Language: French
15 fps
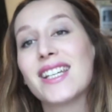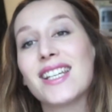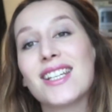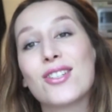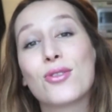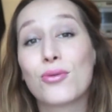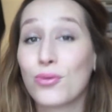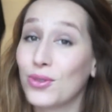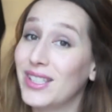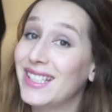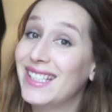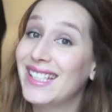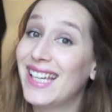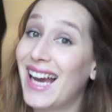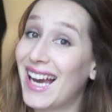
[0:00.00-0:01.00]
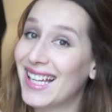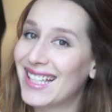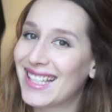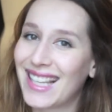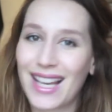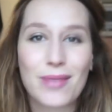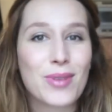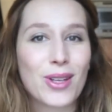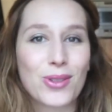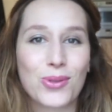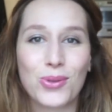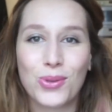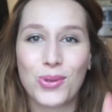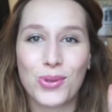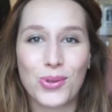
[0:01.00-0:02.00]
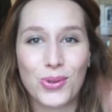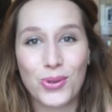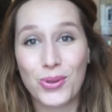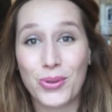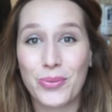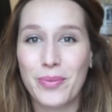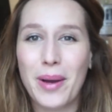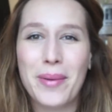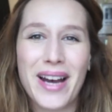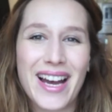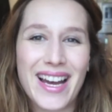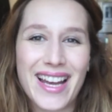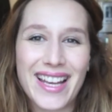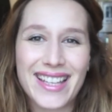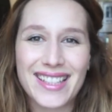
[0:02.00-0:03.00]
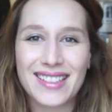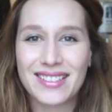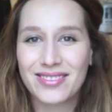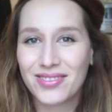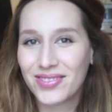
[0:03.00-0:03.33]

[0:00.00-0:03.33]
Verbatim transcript: Et je vous dis à très bientôt. Bye bye